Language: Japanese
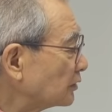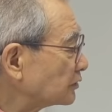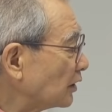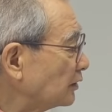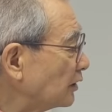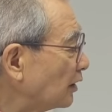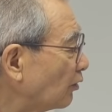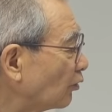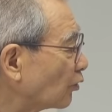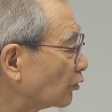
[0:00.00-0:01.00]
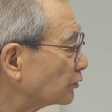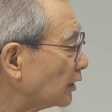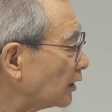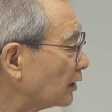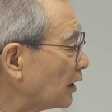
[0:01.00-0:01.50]
千年王国
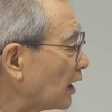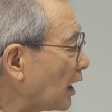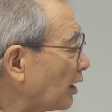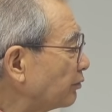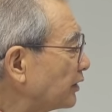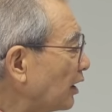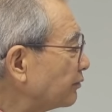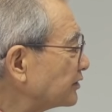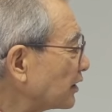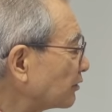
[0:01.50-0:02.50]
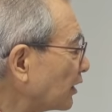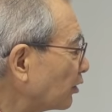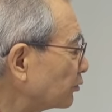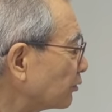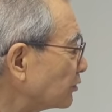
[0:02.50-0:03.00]
でアブラハム、イサク、
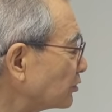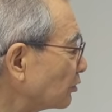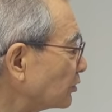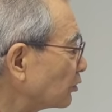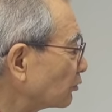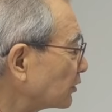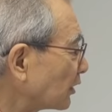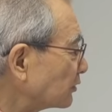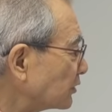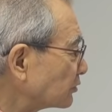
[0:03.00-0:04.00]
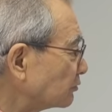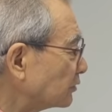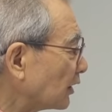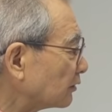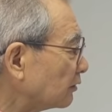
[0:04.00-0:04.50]
ヤコブと一緒に食卓に着く
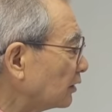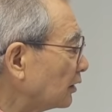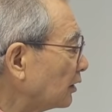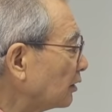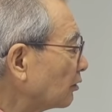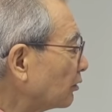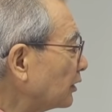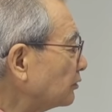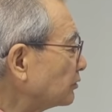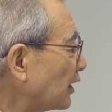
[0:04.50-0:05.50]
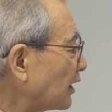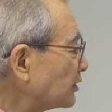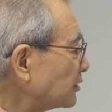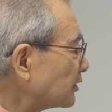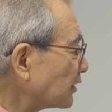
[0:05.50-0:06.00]
んだ。これ、ユダヤ
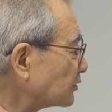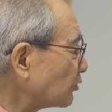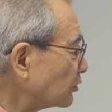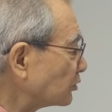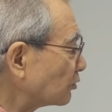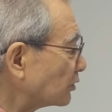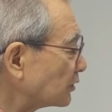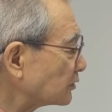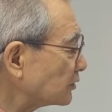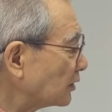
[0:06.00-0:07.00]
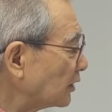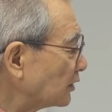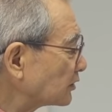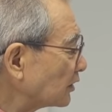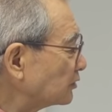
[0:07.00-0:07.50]
人たちと一緒にです。
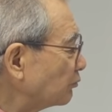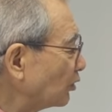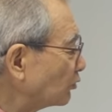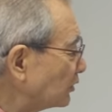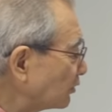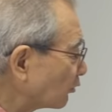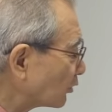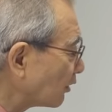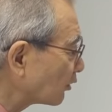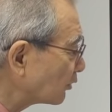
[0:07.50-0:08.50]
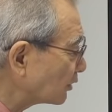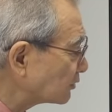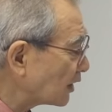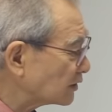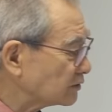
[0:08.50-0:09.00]
しかし、御国の頃は、これは
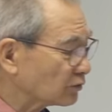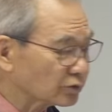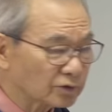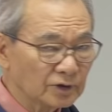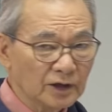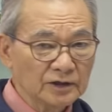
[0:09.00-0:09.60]
ユダヤ人のこと。